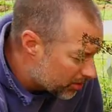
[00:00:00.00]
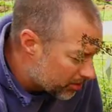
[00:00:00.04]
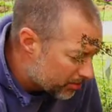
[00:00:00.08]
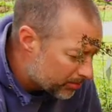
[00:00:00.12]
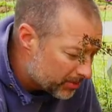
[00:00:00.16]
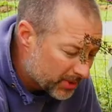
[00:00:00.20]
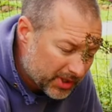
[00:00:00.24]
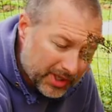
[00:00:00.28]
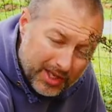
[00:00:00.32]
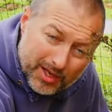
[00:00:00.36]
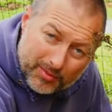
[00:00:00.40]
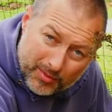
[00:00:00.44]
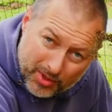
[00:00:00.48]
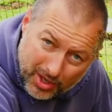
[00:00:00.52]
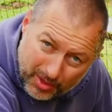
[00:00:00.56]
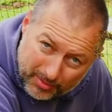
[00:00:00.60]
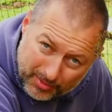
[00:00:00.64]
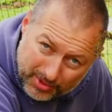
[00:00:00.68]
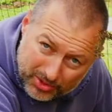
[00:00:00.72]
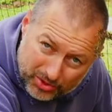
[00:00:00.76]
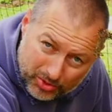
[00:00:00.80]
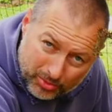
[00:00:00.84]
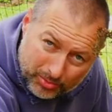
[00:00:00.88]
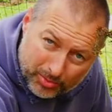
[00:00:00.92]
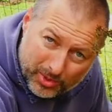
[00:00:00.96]
Mit dem kann man
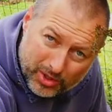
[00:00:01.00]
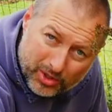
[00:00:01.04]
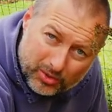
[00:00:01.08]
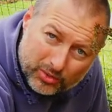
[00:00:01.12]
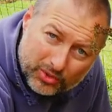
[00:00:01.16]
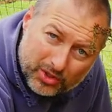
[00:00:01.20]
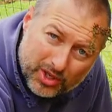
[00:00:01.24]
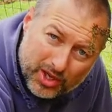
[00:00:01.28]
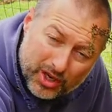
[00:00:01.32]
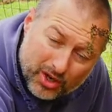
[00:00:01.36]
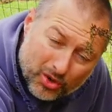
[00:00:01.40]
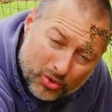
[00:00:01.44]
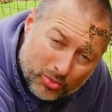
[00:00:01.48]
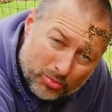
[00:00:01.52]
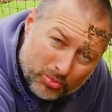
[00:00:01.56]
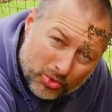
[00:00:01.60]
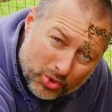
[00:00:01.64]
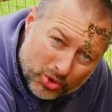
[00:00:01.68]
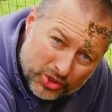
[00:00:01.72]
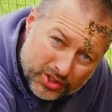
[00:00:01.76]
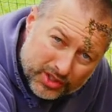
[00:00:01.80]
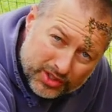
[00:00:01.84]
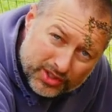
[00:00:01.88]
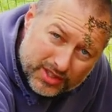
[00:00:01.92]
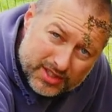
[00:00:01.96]
super rundherum
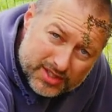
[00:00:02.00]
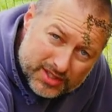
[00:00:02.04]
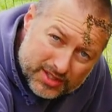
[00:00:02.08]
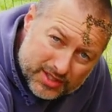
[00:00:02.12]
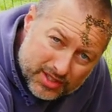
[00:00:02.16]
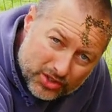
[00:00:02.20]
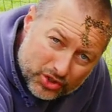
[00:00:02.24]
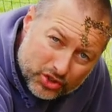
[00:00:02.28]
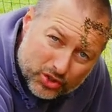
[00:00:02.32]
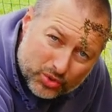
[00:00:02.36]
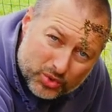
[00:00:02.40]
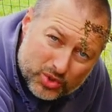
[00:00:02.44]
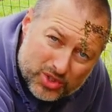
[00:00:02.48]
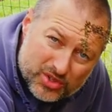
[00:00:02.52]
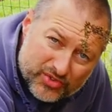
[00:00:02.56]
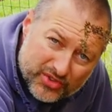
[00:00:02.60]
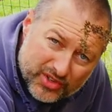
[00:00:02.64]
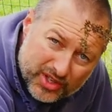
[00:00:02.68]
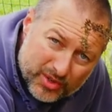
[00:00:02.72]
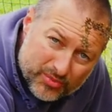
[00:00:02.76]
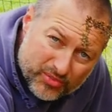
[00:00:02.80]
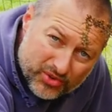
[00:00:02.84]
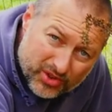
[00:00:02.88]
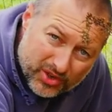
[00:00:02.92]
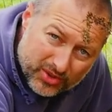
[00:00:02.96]
mulchen, das ist ein Schutz für
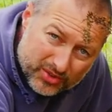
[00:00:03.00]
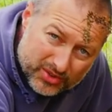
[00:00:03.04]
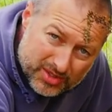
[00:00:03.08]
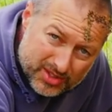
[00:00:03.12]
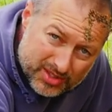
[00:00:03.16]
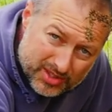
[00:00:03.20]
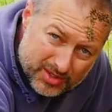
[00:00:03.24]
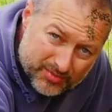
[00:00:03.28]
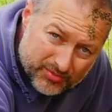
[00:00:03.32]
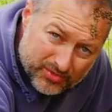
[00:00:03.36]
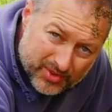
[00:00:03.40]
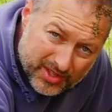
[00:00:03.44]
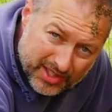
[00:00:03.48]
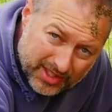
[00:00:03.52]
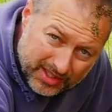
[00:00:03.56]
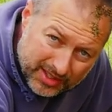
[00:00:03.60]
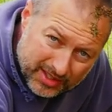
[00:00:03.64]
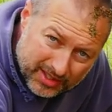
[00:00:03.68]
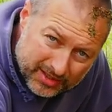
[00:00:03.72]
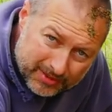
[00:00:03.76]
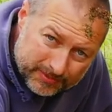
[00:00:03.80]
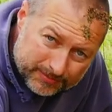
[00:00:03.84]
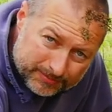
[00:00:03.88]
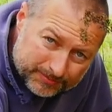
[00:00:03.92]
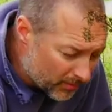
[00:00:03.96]
die Pflanzen im
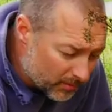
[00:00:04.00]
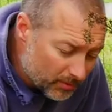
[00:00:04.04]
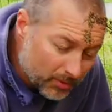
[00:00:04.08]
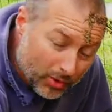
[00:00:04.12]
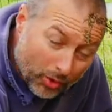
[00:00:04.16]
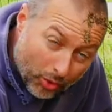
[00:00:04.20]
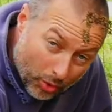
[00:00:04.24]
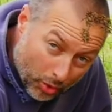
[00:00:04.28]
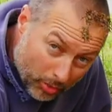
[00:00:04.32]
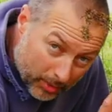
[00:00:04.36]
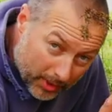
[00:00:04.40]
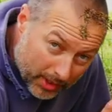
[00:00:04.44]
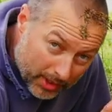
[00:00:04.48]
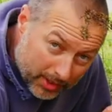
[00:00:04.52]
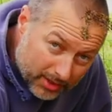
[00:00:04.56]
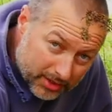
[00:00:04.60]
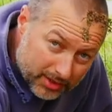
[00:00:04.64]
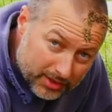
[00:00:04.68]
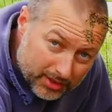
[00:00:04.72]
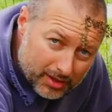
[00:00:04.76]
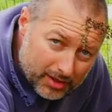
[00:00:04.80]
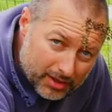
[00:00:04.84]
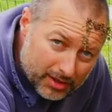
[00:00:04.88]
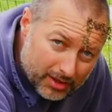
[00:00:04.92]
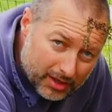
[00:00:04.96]
Winter, aber
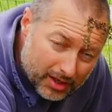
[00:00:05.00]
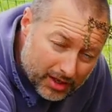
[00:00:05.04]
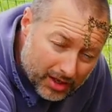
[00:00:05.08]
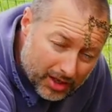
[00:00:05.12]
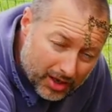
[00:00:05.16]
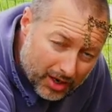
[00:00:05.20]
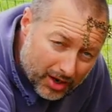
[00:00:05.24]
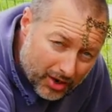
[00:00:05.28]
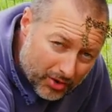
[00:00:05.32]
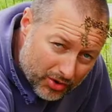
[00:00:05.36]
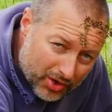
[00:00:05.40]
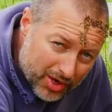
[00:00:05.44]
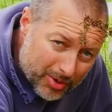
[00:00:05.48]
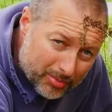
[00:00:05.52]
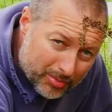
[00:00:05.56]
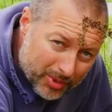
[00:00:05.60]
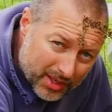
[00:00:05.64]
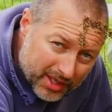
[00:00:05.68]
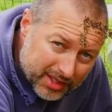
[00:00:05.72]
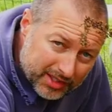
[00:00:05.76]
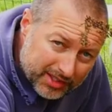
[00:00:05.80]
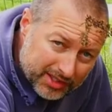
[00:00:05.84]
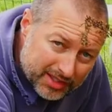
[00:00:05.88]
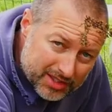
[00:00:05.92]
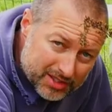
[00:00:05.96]
auch ein
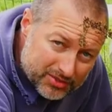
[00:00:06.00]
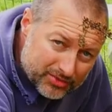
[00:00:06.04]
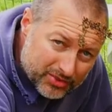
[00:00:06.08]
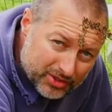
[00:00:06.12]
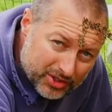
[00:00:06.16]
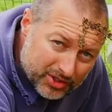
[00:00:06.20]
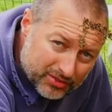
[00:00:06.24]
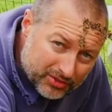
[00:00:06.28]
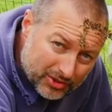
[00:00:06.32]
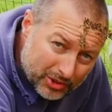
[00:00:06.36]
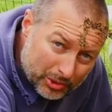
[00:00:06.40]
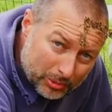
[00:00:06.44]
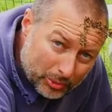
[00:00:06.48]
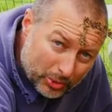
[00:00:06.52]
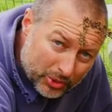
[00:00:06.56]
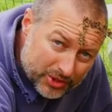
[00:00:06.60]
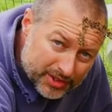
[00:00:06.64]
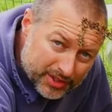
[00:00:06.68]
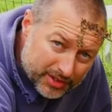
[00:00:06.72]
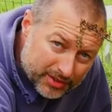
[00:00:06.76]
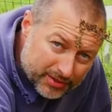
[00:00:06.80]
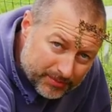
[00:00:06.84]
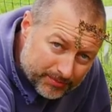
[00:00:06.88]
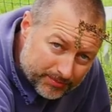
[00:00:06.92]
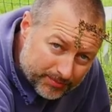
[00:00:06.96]
Paradies für die
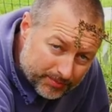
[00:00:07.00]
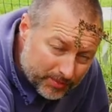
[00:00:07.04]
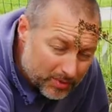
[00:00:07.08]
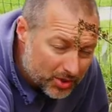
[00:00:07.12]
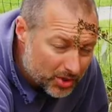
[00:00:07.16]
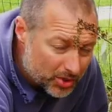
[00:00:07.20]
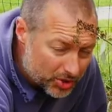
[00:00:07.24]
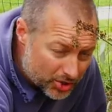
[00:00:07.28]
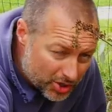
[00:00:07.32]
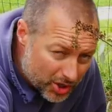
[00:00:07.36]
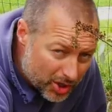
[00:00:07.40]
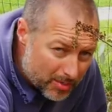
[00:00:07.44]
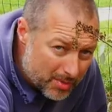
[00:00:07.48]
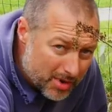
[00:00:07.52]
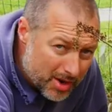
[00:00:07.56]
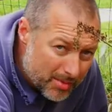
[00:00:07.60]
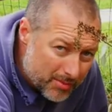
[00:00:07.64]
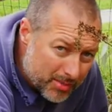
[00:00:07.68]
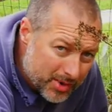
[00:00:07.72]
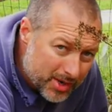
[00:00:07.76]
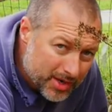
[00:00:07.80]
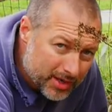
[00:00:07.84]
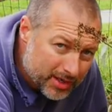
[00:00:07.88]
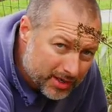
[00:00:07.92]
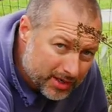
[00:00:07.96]
Wildmäuse. Schauen wir
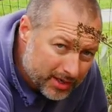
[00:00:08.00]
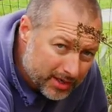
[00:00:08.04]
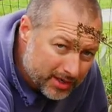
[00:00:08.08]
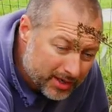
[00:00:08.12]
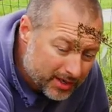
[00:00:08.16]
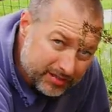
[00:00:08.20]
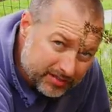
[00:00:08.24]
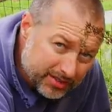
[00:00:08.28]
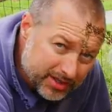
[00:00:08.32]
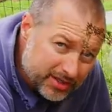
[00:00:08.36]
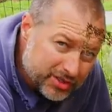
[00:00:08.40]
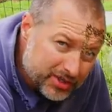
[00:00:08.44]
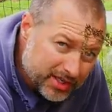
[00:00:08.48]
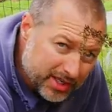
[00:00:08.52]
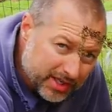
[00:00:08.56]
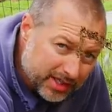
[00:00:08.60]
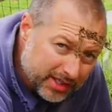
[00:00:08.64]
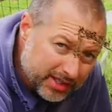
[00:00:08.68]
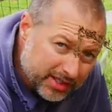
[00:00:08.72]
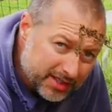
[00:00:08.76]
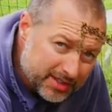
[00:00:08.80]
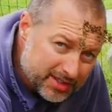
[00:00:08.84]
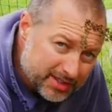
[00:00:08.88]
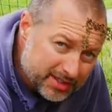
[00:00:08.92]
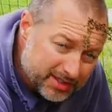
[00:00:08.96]
mal, wer stärker
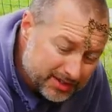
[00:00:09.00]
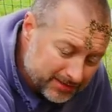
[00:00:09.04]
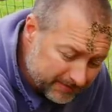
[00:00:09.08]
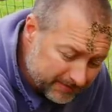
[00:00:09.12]
ist.